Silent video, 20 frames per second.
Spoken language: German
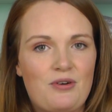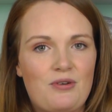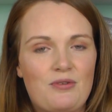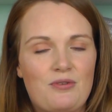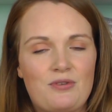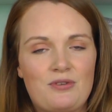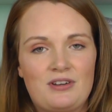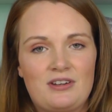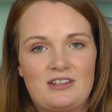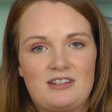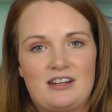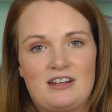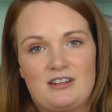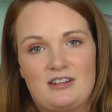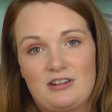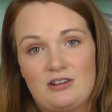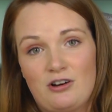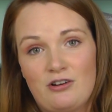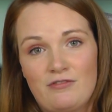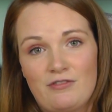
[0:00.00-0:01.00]
und der,
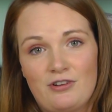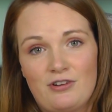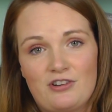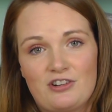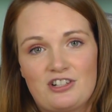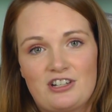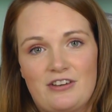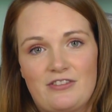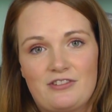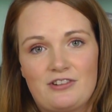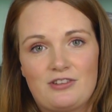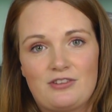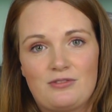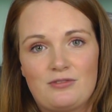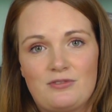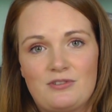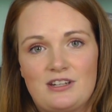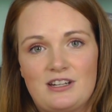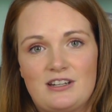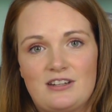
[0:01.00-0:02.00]
die Overlock schafft es
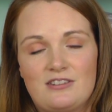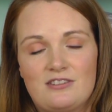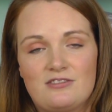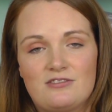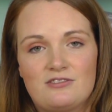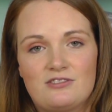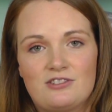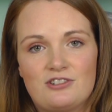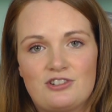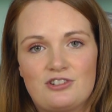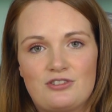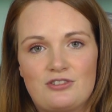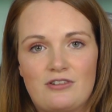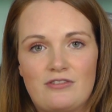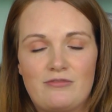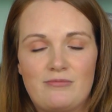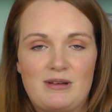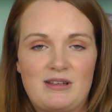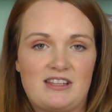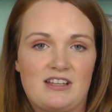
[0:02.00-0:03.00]
so, den
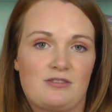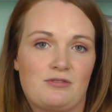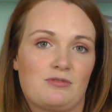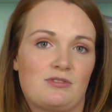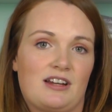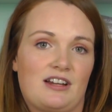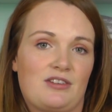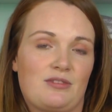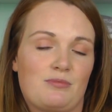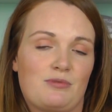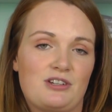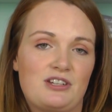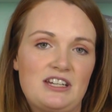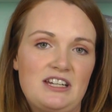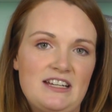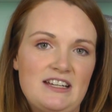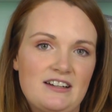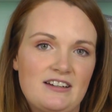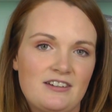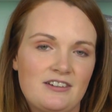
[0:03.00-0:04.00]
Stoff besser zu
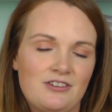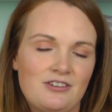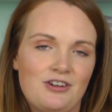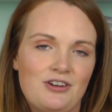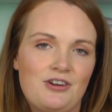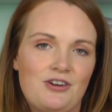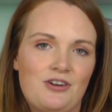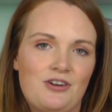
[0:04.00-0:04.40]
transportieren